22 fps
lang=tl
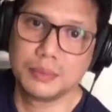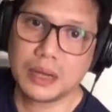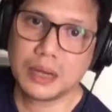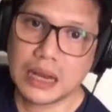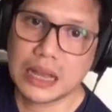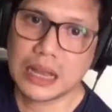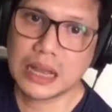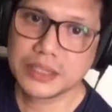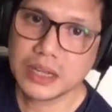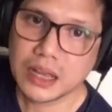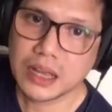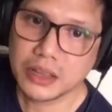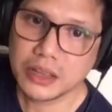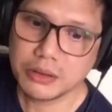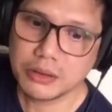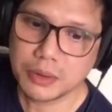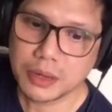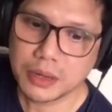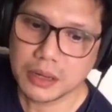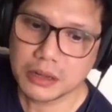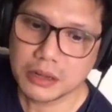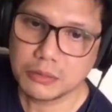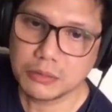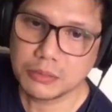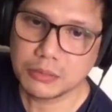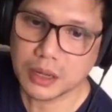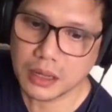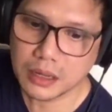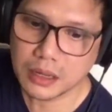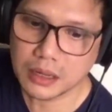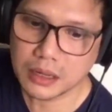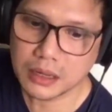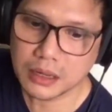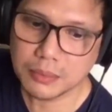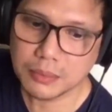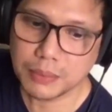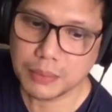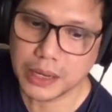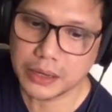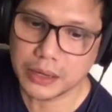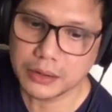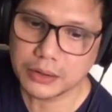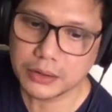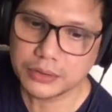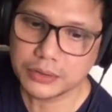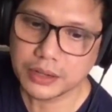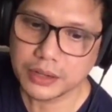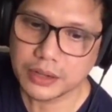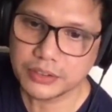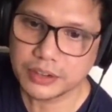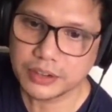Ibang klase nga yung mga ganun mga players eh.